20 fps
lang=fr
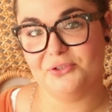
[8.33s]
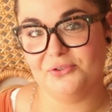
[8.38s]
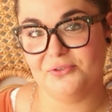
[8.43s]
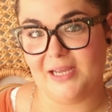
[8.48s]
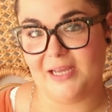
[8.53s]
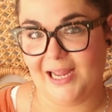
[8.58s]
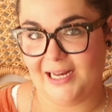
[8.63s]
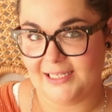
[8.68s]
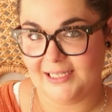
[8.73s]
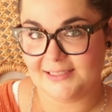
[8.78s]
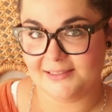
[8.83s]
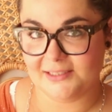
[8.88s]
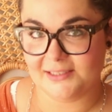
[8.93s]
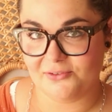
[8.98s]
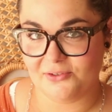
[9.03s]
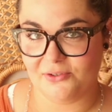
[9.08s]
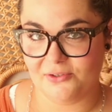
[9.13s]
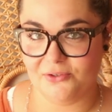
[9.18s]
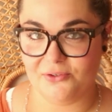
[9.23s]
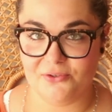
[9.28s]
Je suis Alexia
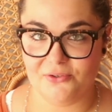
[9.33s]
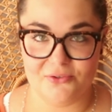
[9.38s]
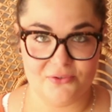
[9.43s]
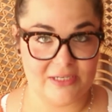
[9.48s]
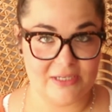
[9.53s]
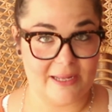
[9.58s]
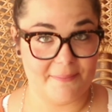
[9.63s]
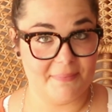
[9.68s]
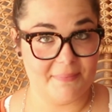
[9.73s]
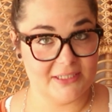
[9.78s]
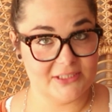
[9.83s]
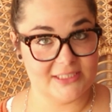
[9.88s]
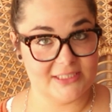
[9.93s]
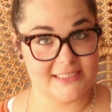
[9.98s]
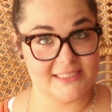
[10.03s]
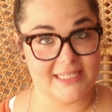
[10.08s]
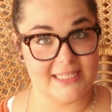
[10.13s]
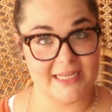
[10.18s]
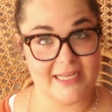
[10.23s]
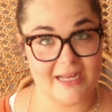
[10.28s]
de la page
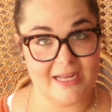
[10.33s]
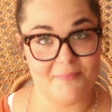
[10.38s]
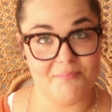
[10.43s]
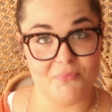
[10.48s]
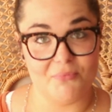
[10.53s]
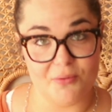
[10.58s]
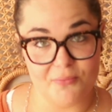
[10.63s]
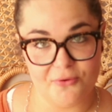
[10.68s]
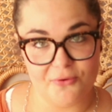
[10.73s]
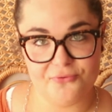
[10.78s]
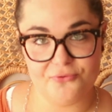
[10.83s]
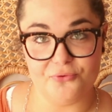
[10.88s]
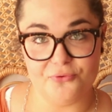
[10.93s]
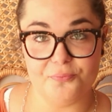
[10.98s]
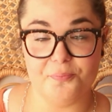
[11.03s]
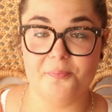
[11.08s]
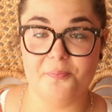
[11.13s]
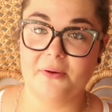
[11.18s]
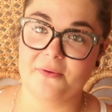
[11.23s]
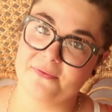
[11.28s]
Instagram Mom of
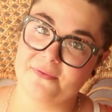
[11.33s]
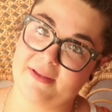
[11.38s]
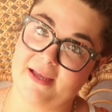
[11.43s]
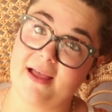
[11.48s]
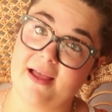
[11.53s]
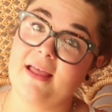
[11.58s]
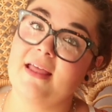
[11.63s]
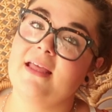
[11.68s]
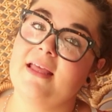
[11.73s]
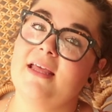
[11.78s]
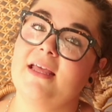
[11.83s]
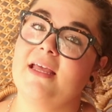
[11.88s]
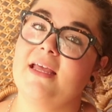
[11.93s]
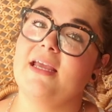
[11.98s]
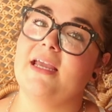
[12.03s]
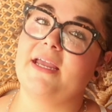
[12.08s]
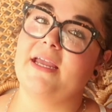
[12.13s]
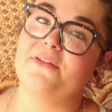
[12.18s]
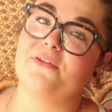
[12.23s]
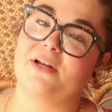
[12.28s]
Panda
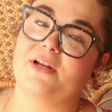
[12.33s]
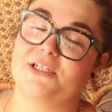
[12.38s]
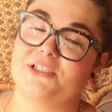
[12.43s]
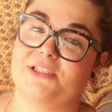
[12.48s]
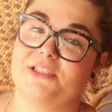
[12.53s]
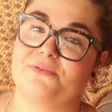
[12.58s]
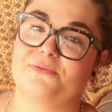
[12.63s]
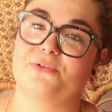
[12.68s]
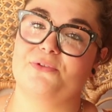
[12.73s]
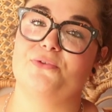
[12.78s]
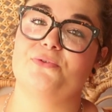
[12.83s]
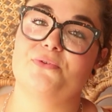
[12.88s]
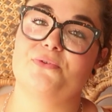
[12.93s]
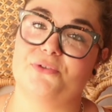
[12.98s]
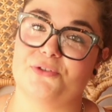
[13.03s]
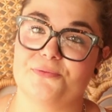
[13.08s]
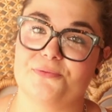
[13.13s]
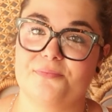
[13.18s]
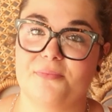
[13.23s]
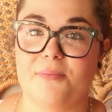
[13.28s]
et de la chaîne
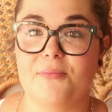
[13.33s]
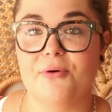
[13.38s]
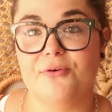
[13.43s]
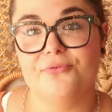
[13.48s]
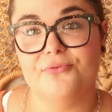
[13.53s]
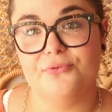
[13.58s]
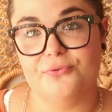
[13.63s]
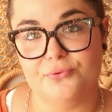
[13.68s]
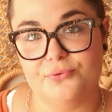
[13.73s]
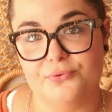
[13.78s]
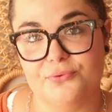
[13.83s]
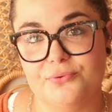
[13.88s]
YouTube Mom of